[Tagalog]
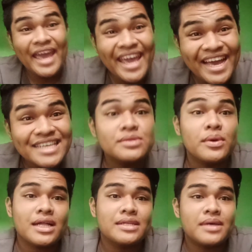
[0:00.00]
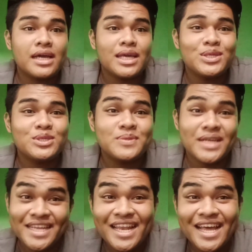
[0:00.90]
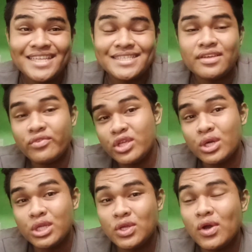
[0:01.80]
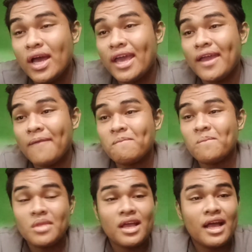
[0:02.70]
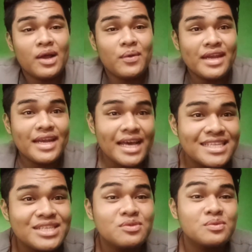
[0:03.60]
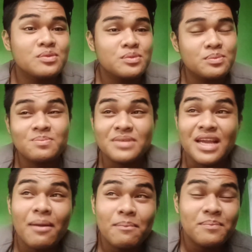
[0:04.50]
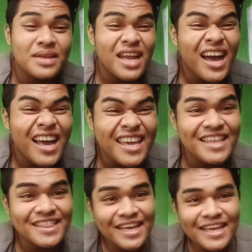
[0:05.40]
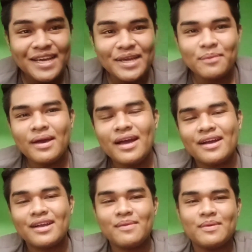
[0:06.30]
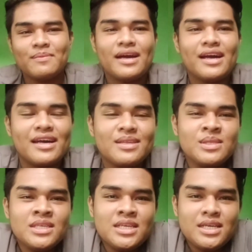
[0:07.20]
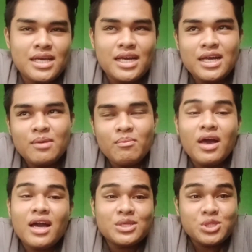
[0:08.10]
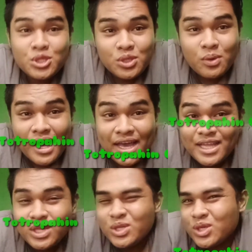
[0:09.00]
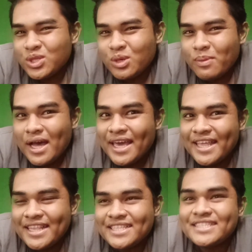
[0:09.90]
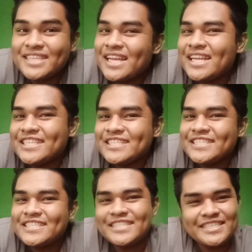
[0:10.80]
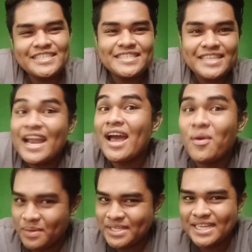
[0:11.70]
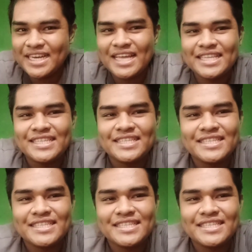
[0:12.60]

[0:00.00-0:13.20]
Hey guys, welcome sa aking YouTube channel at sa video ito ay gagawin na natin yung pinakahihintay ng iba kagabi pa um, ang jojowain o totropahin challenge. Tara, isa na natin.